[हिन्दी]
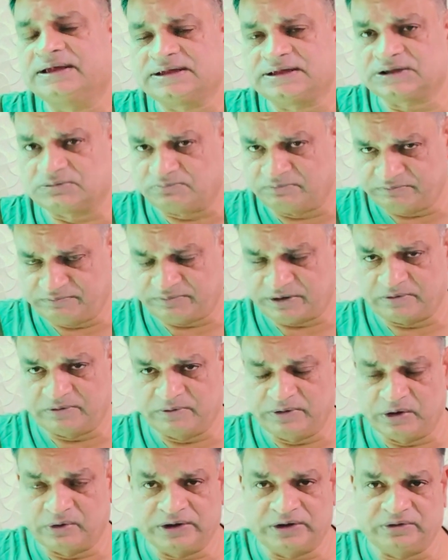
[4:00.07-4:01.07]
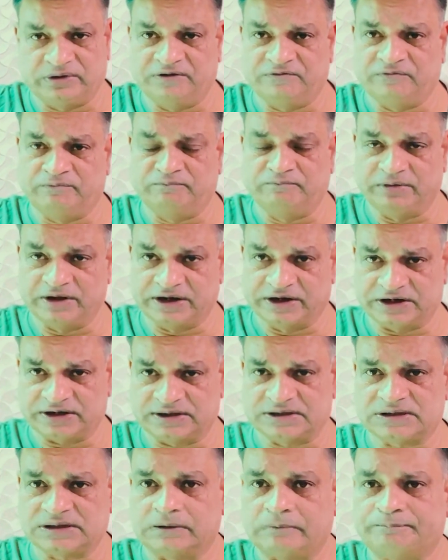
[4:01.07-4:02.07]
इज प्रोबेबली गोइंग टू गिव बिग
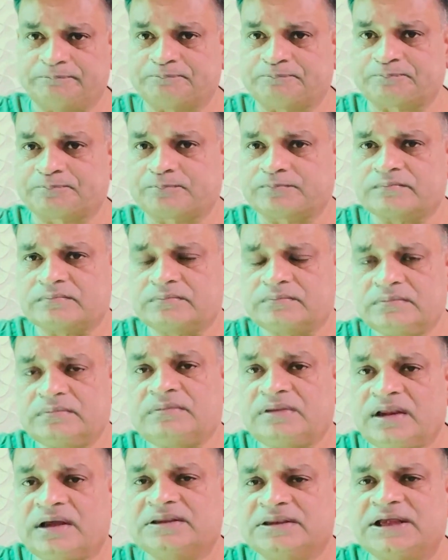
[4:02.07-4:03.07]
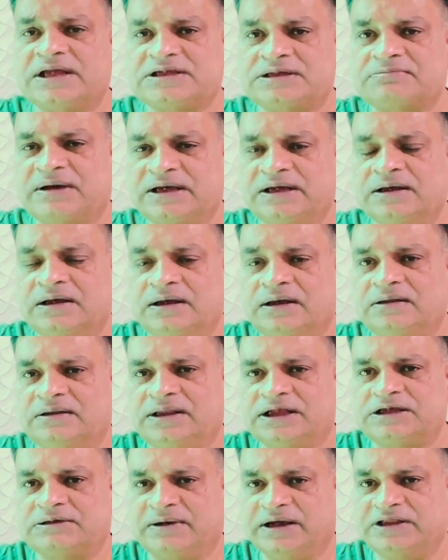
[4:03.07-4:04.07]
रिटर्न दैट्स माई
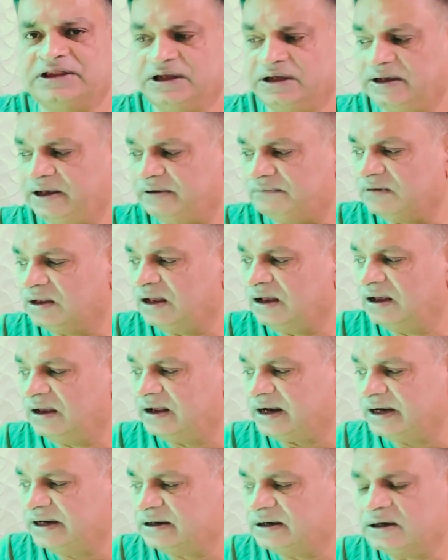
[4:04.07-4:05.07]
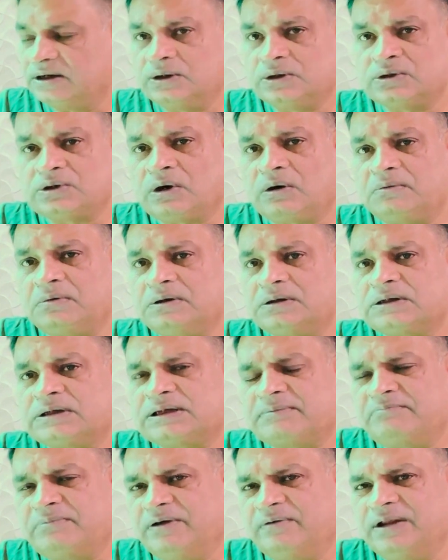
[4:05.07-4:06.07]
दैट्स माई थिंकिंग राइट सो
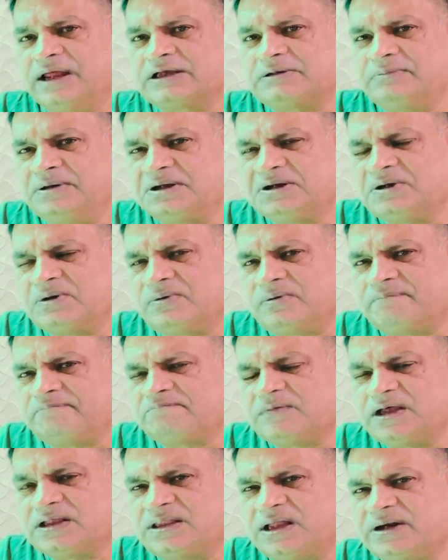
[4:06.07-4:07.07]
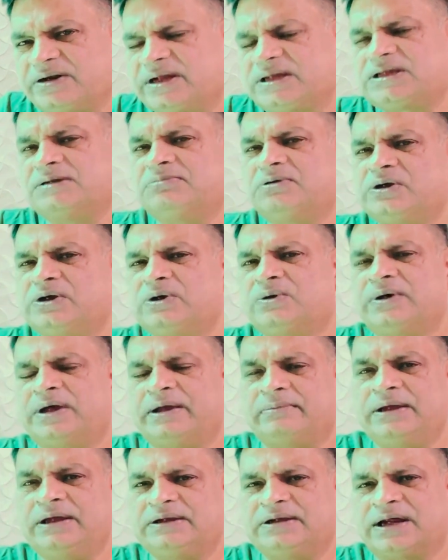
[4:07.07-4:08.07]
समबड़ी विल मी क्यों इतना ट्रस्टेबल क्यों
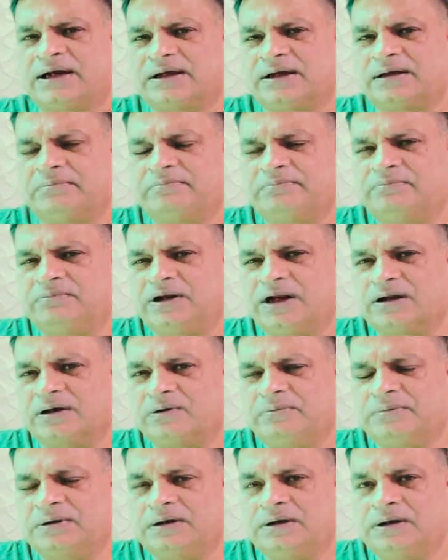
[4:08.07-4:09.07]
है भाई टाटा टाटा ग्रुप